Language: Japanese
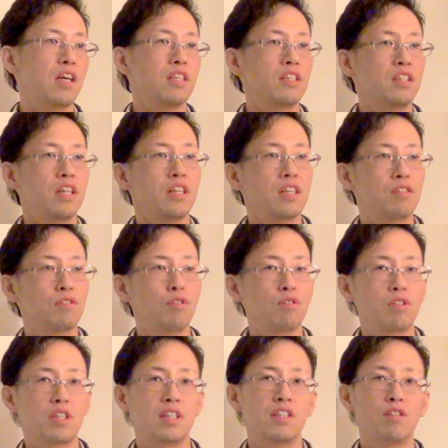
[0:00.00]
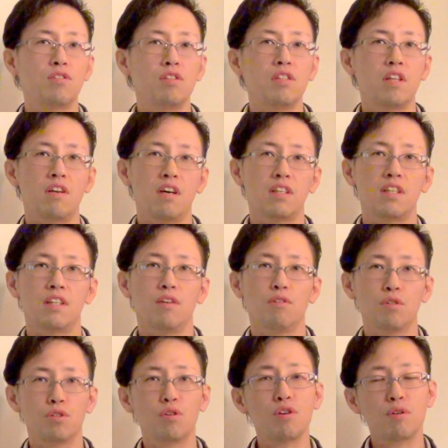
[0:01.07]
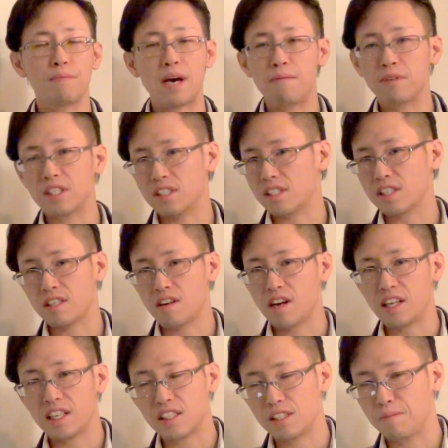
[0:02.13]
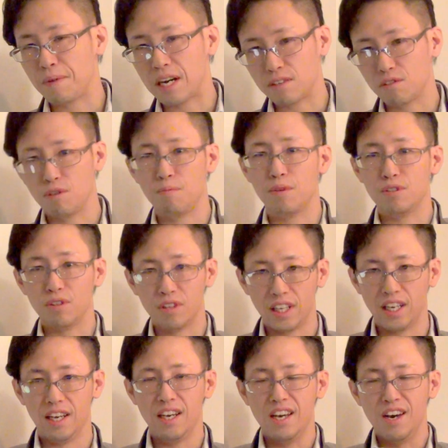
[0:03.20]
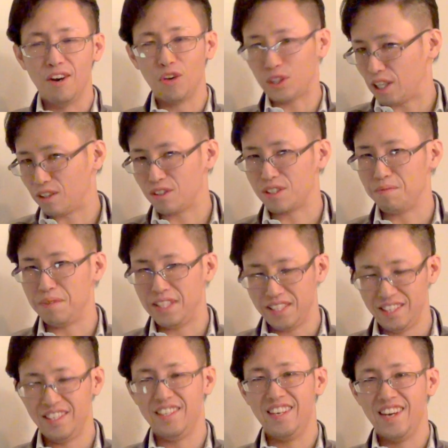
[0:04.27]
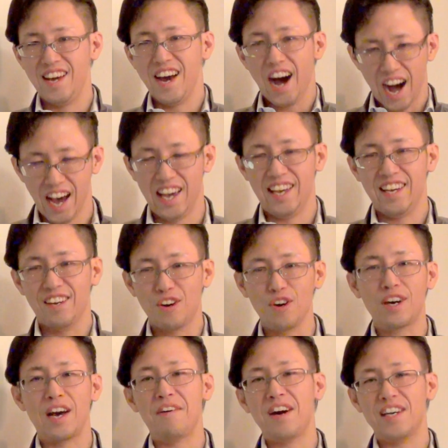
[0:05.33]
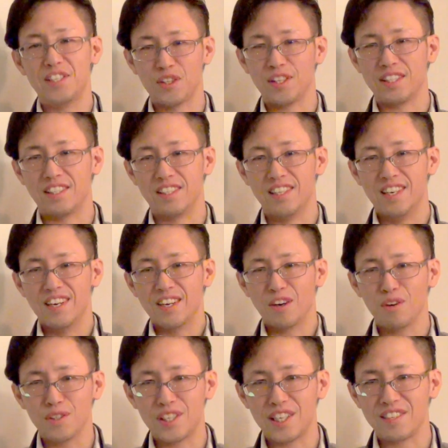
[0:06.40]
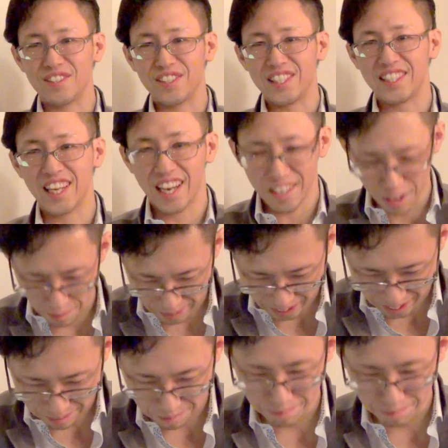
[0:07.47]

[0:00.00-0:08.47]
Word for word: 恋してねすごく傷ついてるあなたをすごく前向きにさせる話でもあると思うのでお楽しみに。はい、今回は以上です。コンシェルジュでした。ではまた。